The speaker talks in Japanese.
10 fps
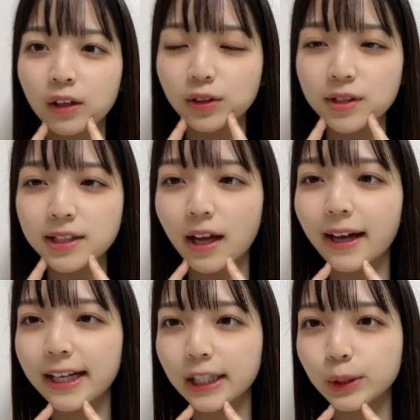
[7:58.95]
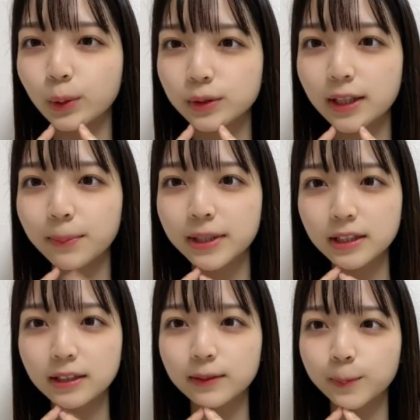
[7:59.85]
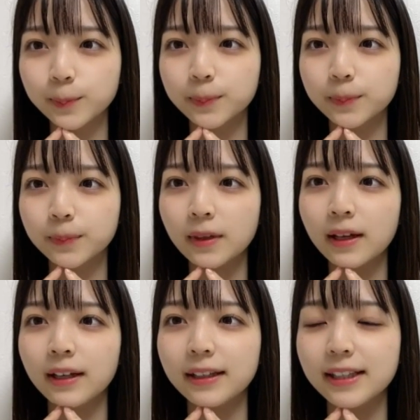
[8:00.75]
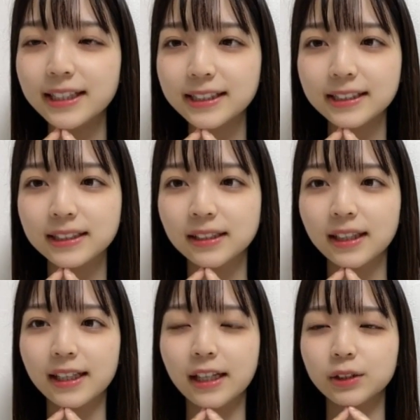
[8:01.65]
父さんありがとうございますいきちゃんさんありが